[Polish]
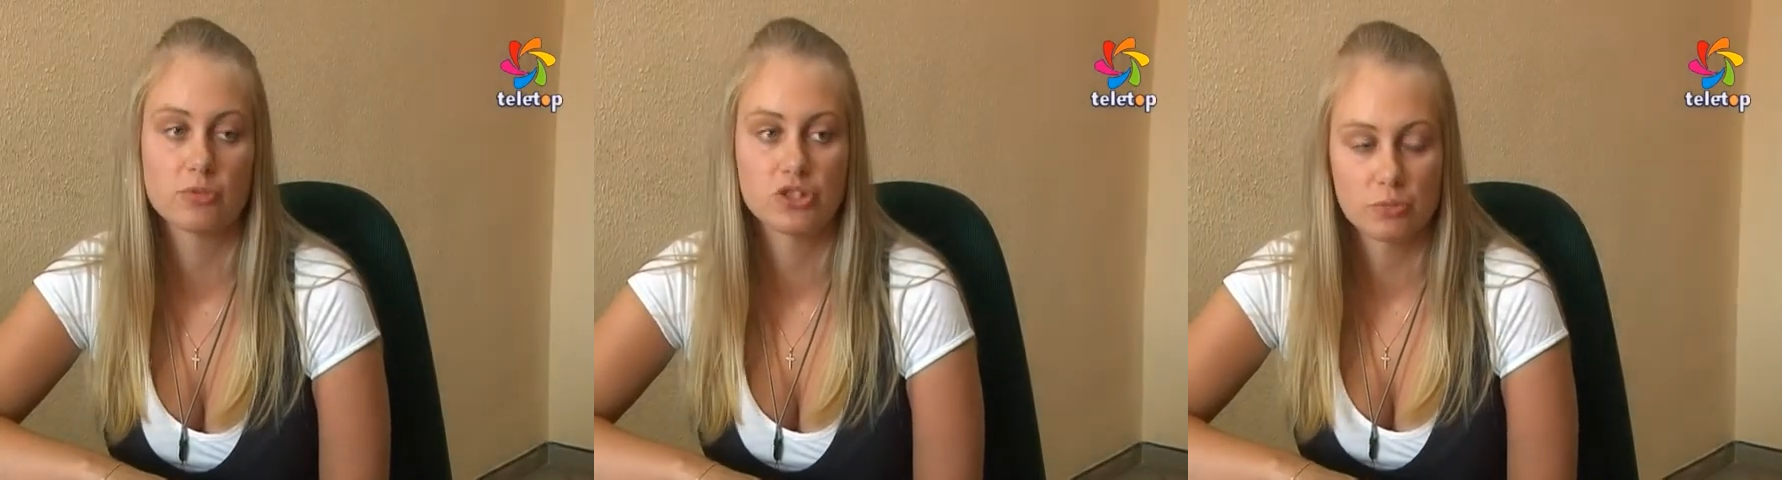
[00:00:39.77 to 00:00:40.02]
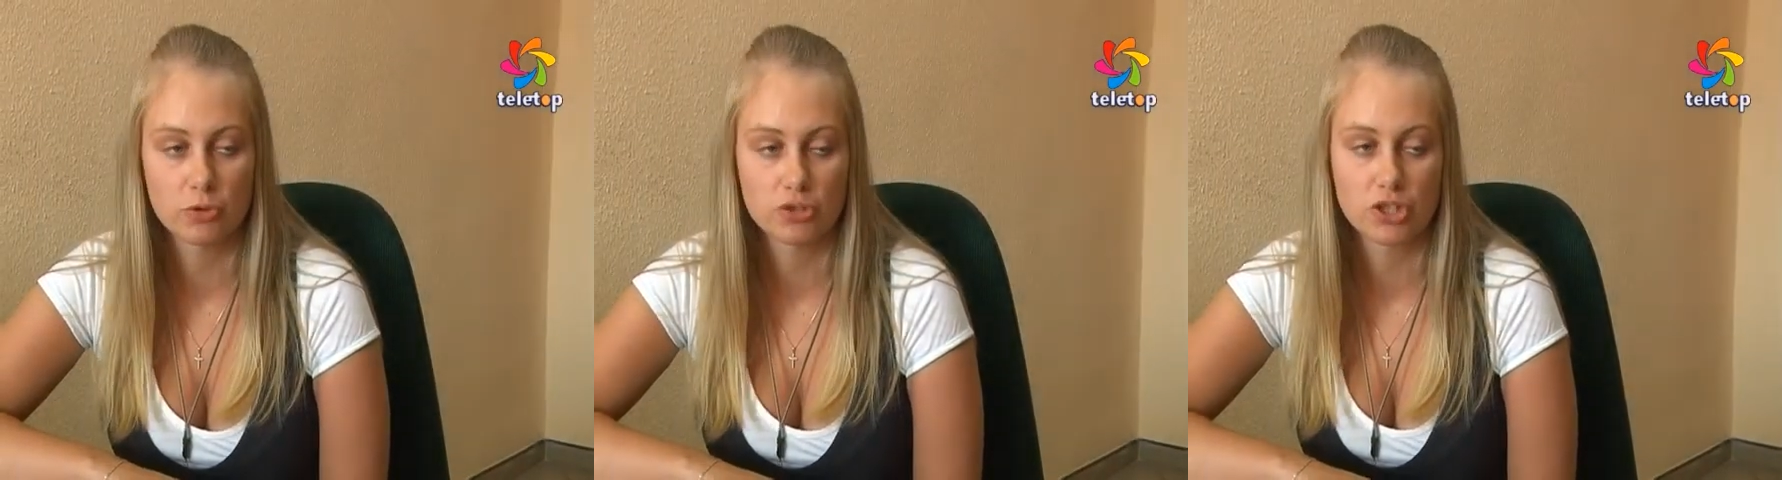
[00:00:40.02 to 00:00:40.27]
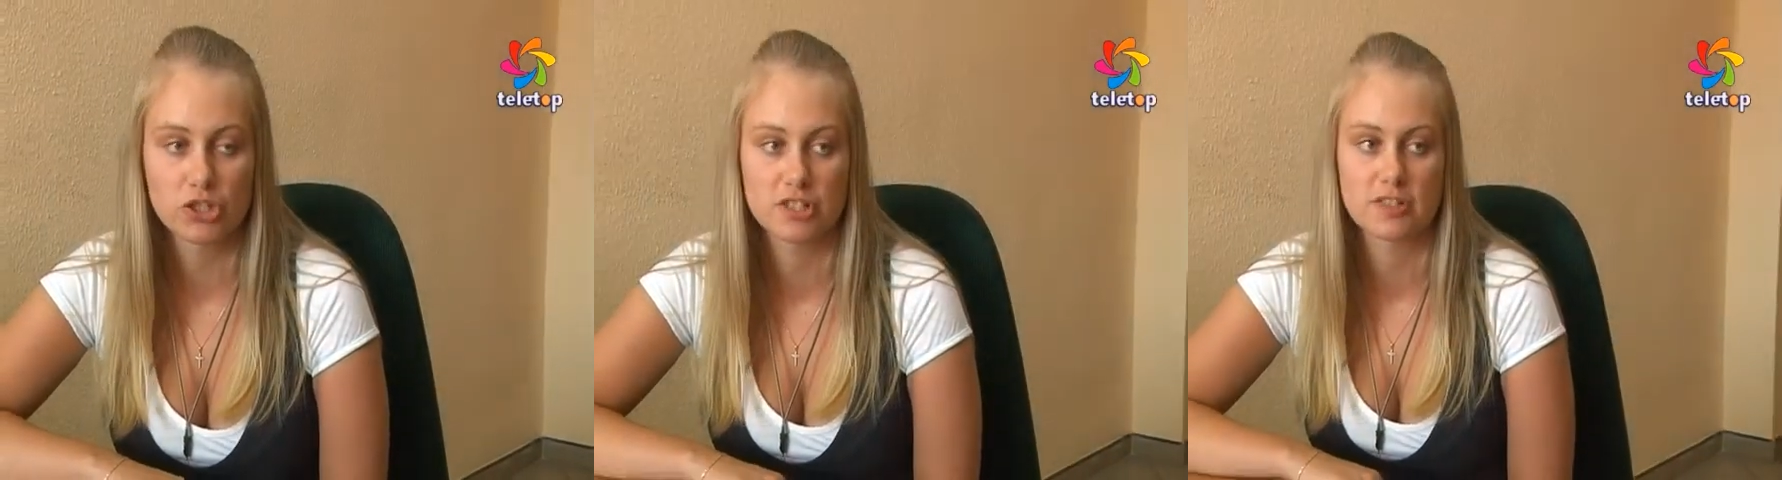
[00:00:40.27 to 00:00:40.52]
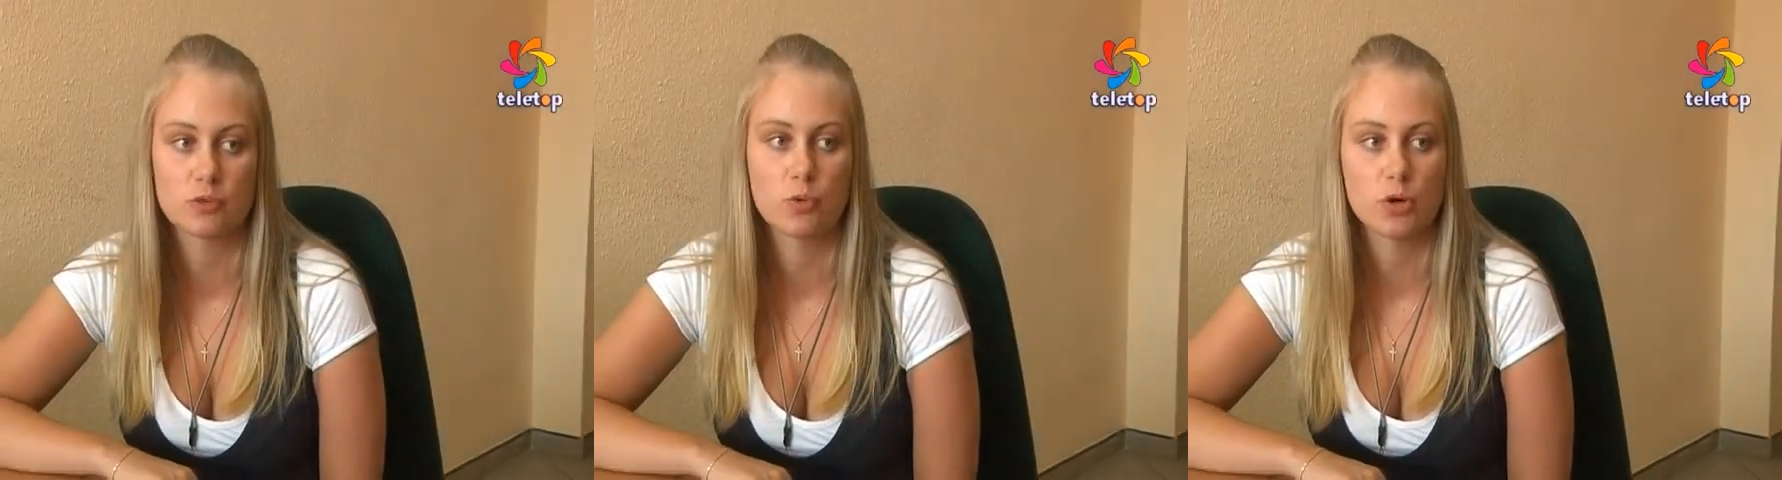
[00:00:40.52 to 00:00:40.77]
gdzie może
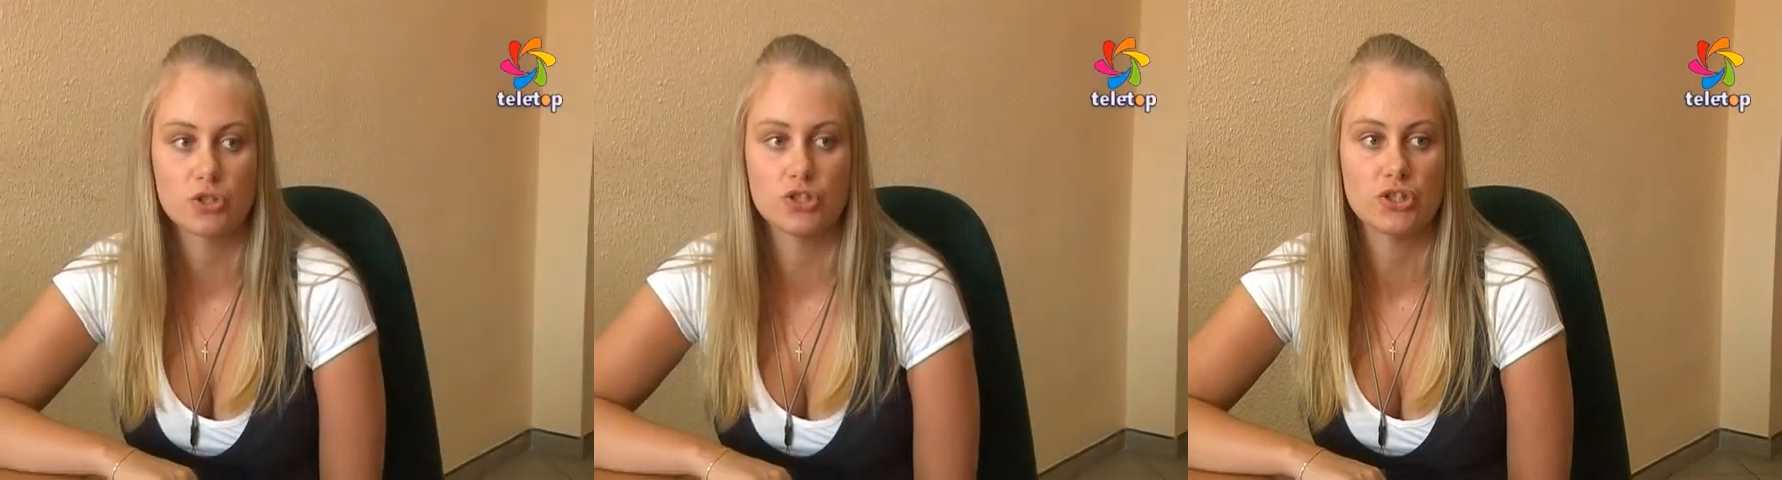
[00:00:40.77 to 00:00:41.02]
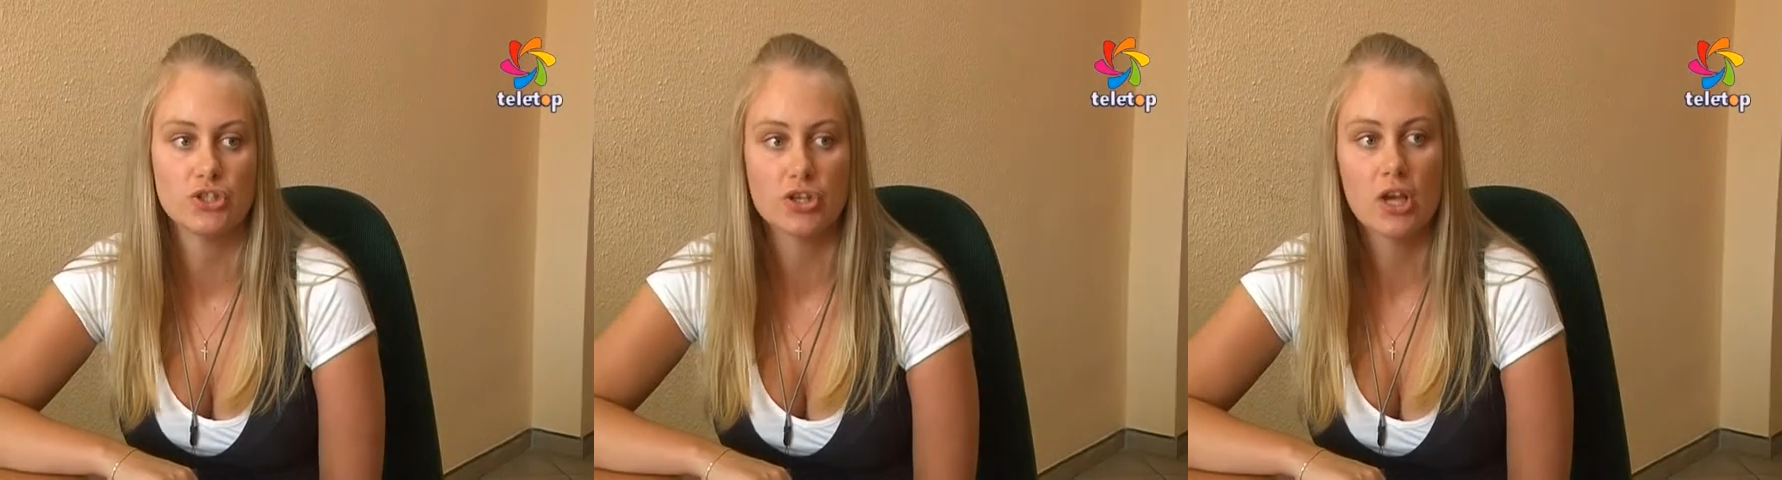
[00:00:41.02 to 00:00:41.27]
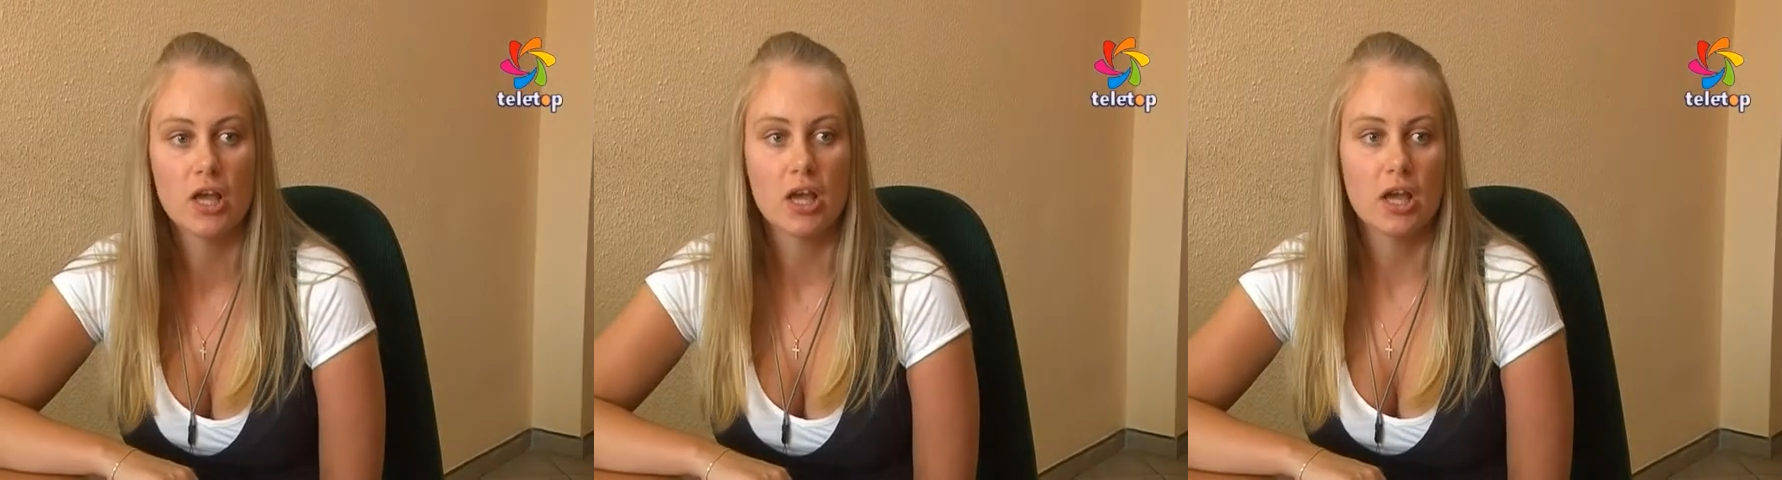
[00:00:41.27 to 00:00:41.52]
się zgłosić.